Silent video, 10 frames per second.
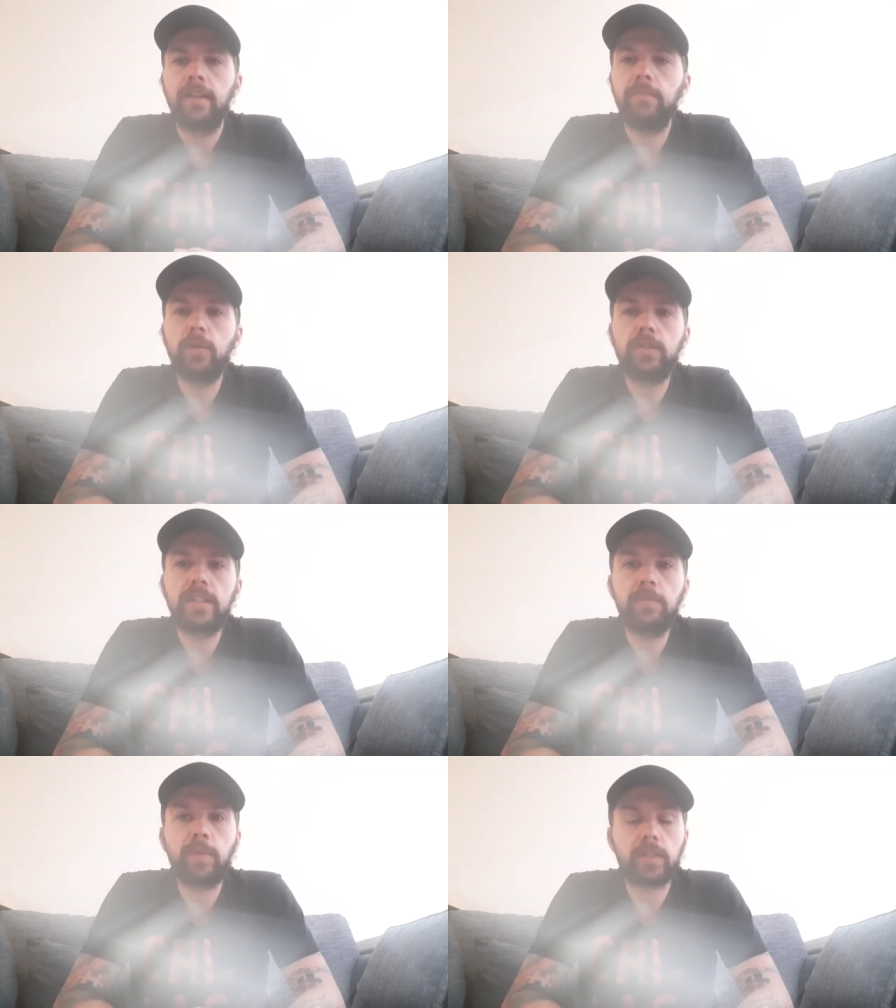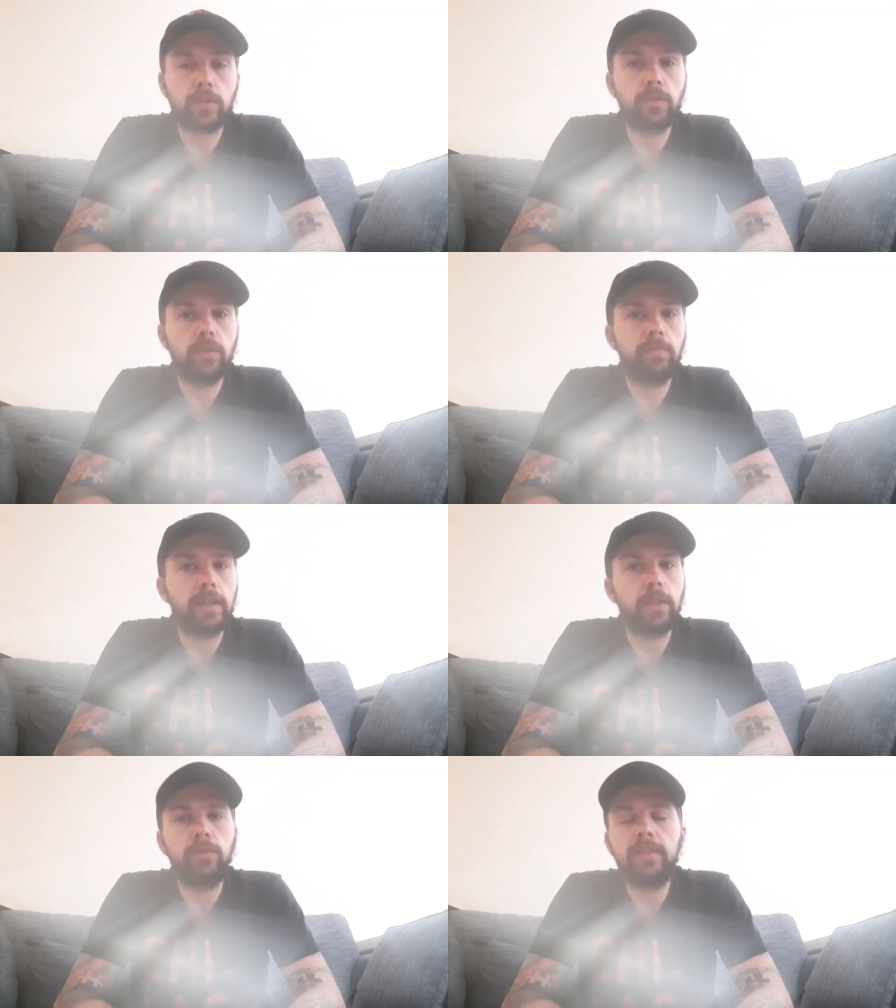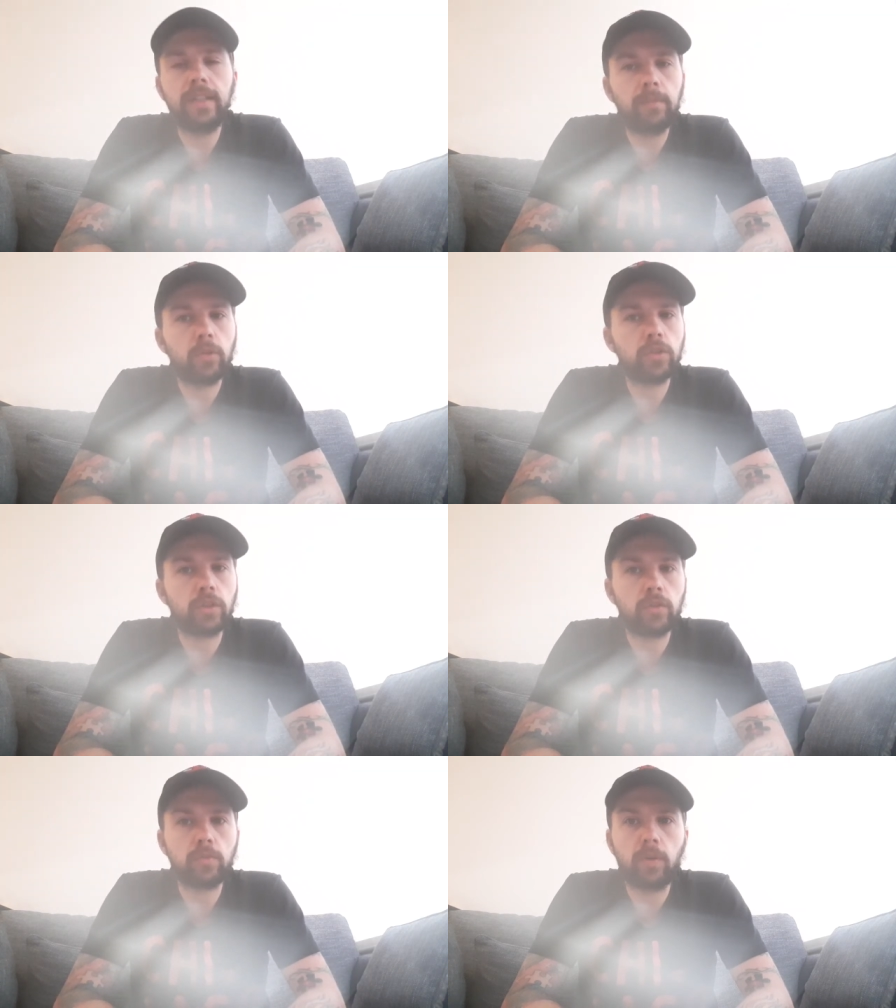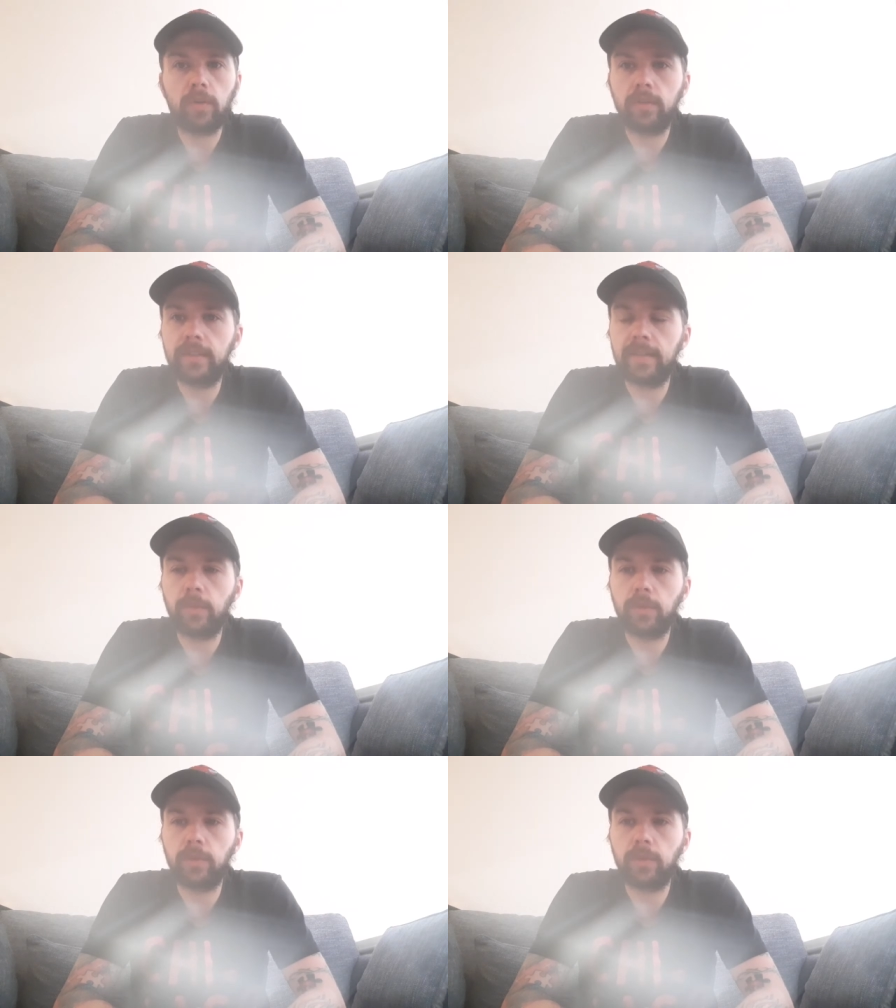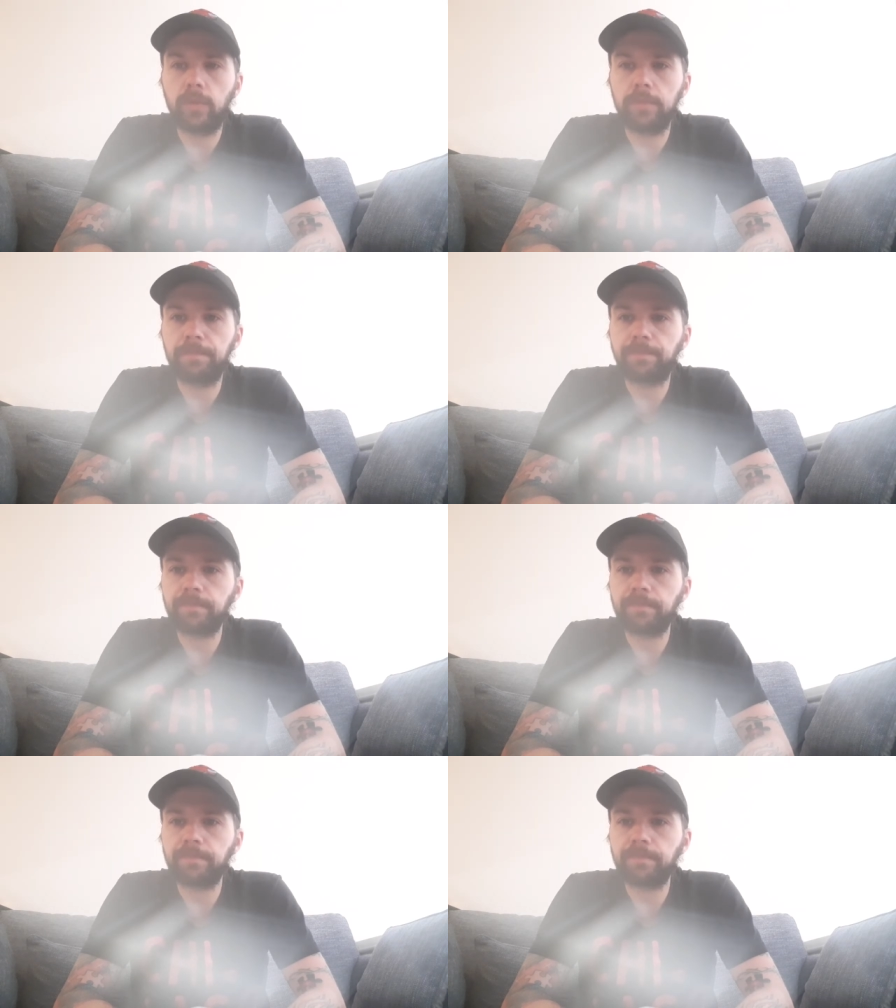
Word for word: mais aussi parce que bah, il y a eu tellement de changements, euh, tellement de,